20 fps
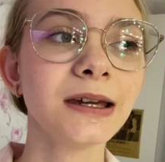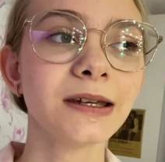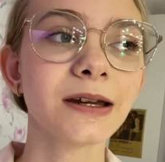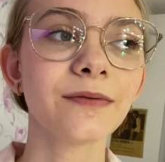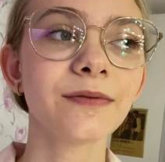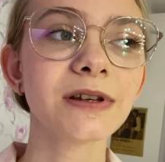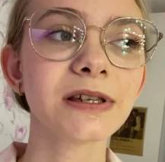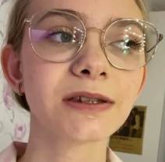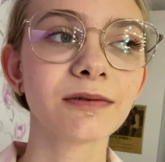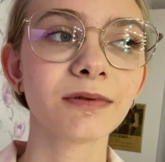
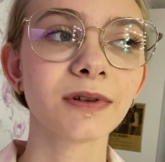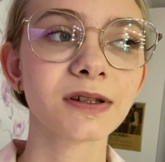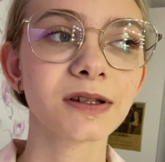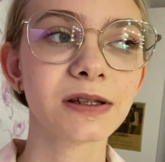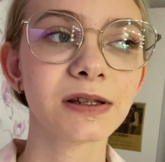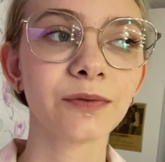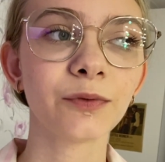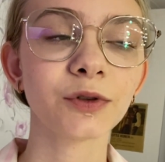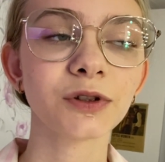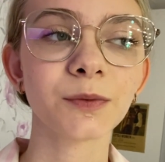Я выставила
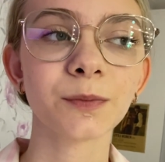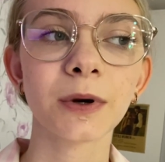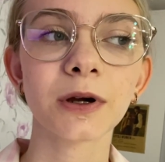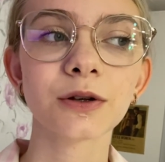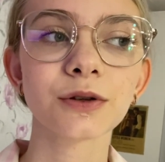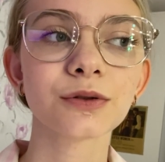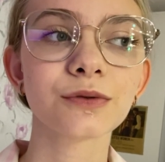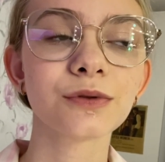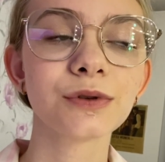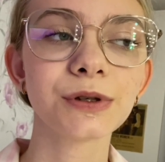за сегодня
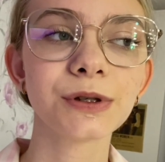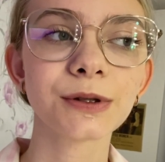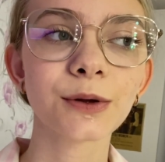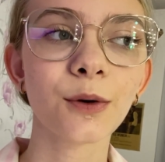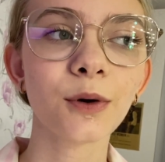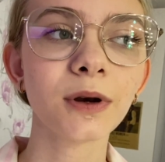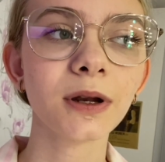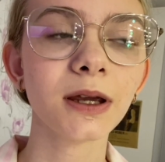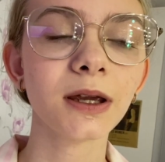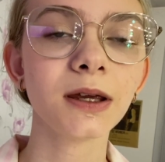парочку
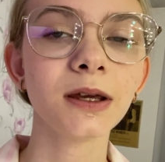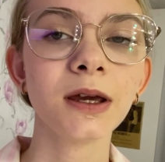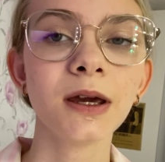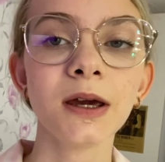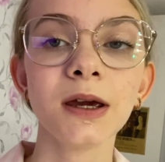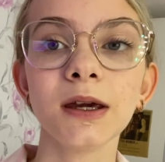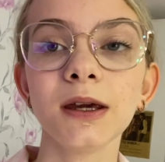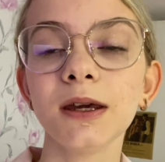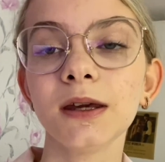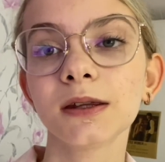историй,
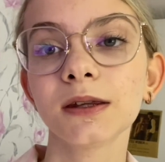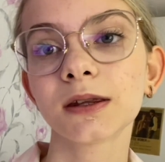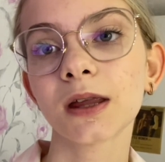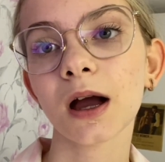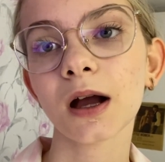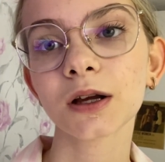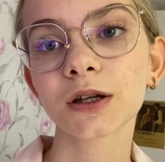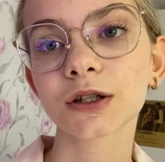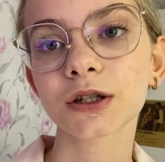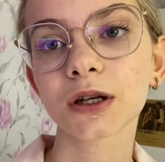и
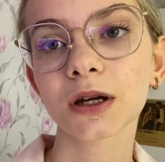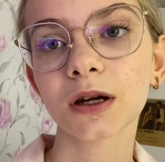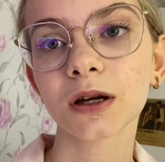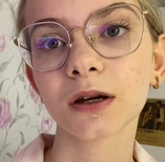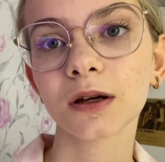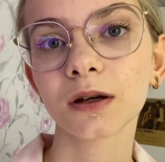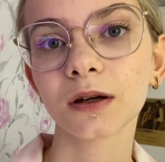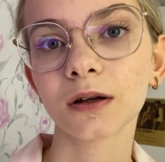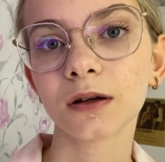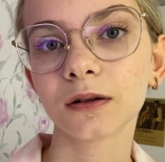также
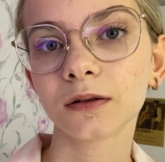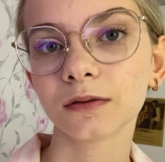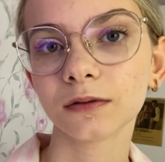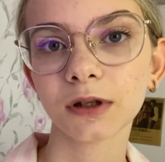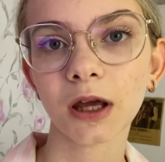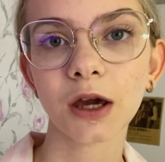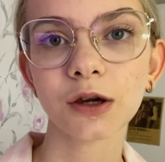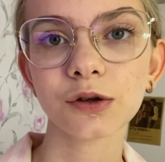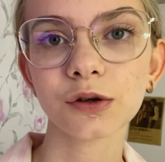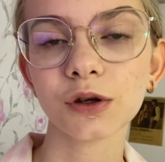
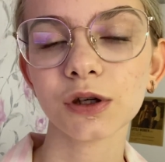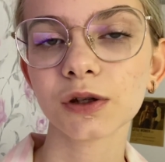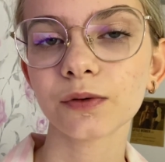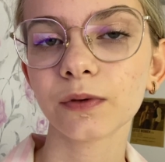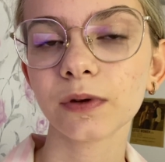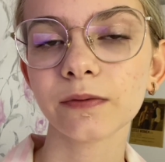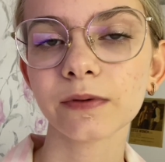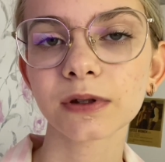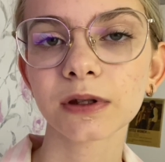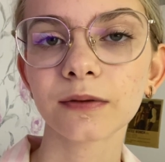я еще
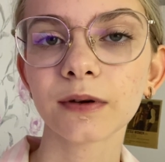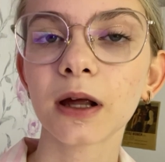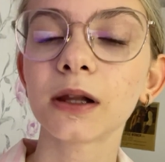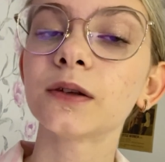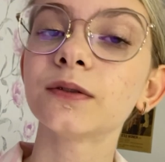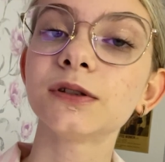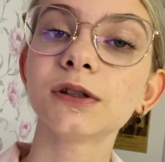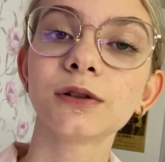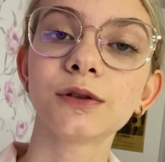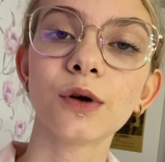ничего не
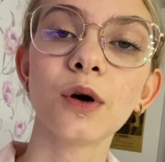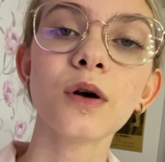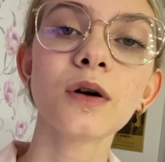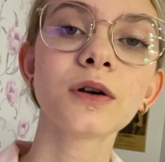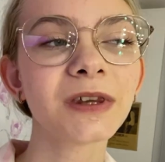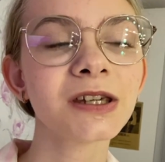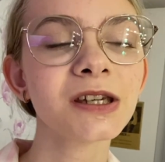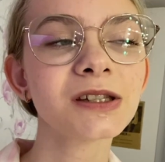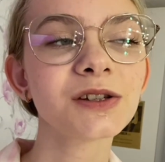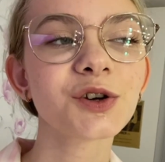выставляла в
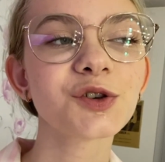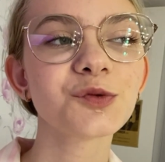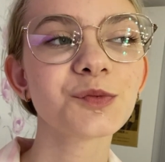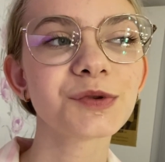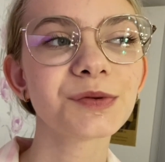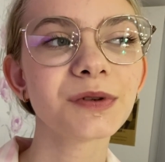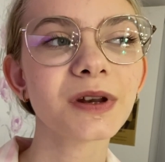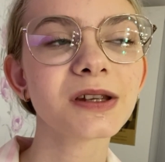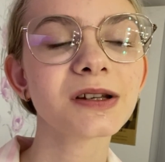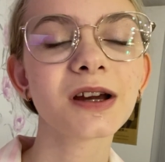ТикТок. Честно, хочу
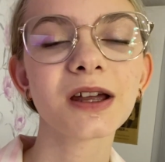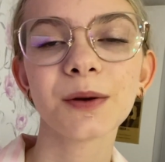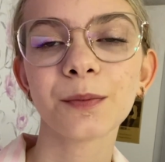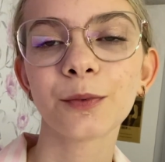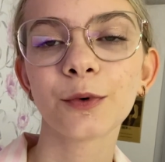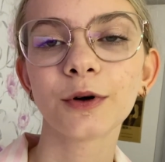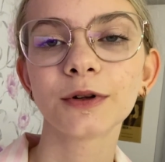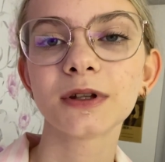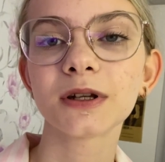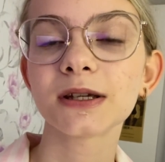посмотреть Гарри
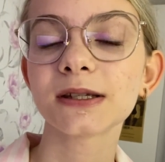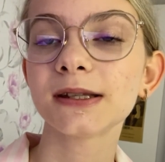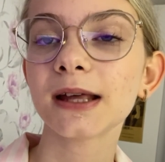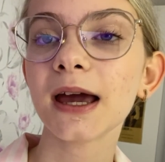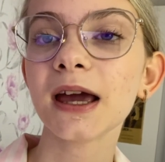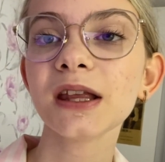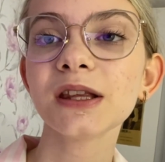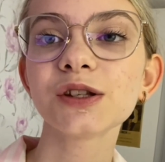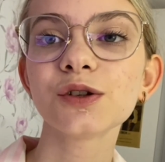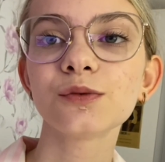Поттера.
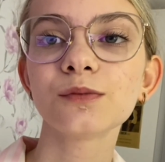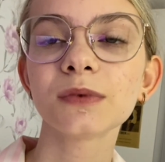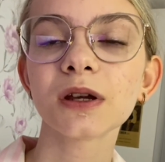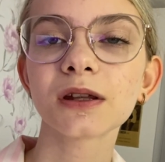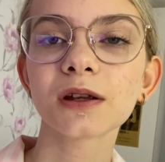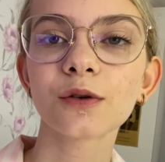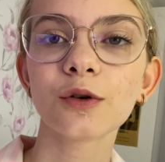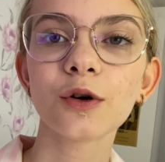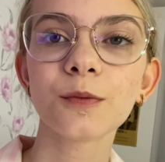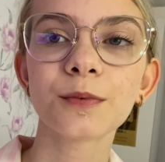Знаете, у
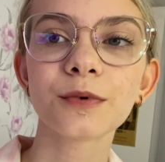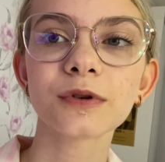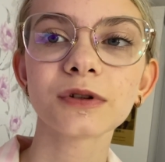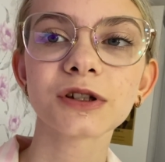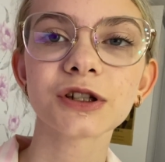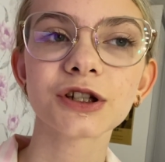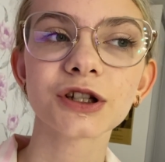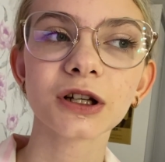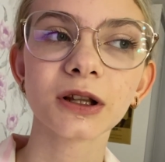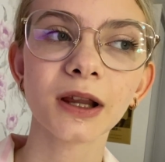меня такое
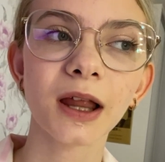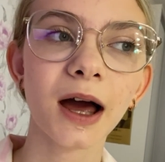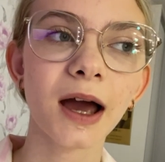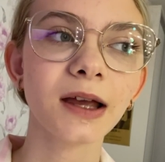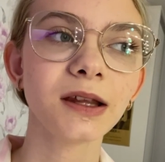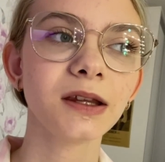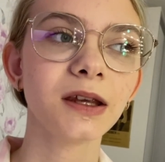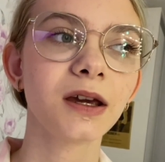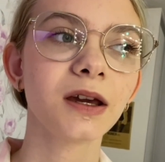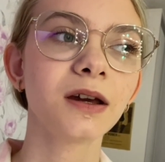просто
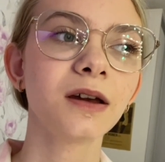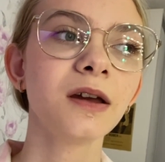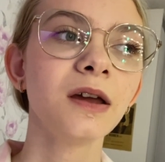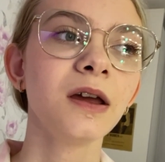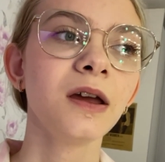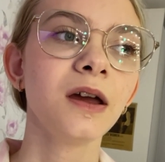желание,